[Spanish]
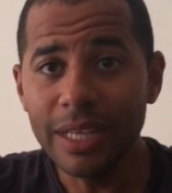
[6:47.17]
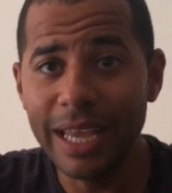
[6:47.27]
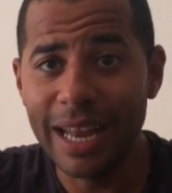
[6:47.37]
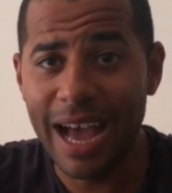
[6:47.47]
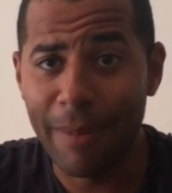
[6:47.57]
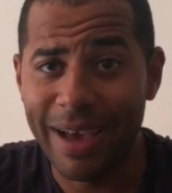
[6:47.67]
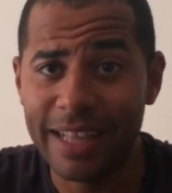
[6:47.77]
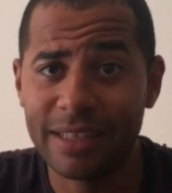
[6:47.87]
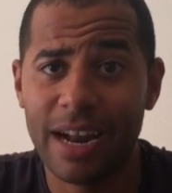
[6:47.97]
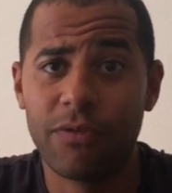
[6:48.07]
Ila
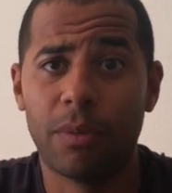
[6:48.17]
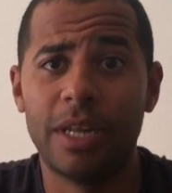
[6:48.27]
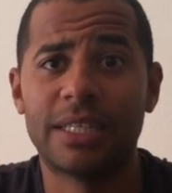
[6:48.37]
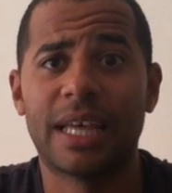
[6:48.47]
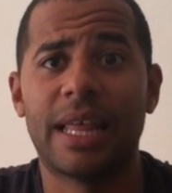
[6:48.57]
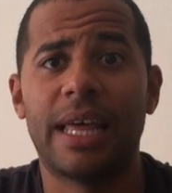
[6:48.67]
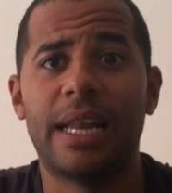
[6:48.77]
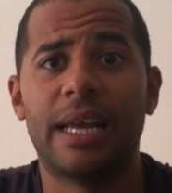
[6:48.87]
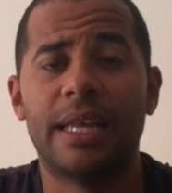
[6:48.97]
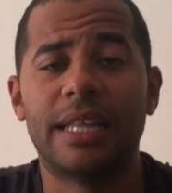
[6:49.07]
Maritra, el futbolista
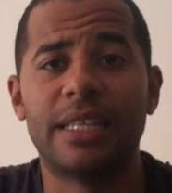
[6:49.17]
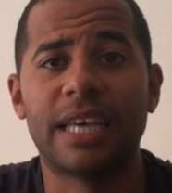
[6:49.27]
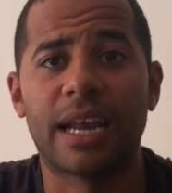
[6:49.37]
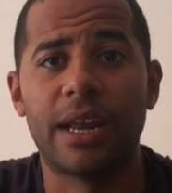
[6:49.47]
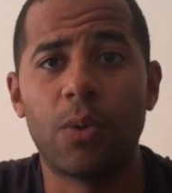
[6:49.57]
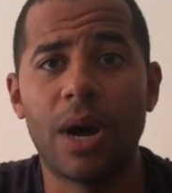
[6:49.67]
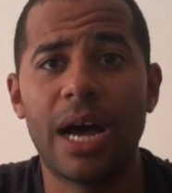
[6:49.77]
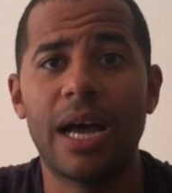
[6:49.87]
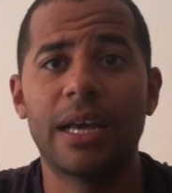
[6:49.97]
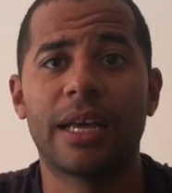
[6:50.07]
del,
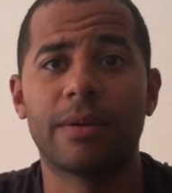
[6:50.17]
Charleroi,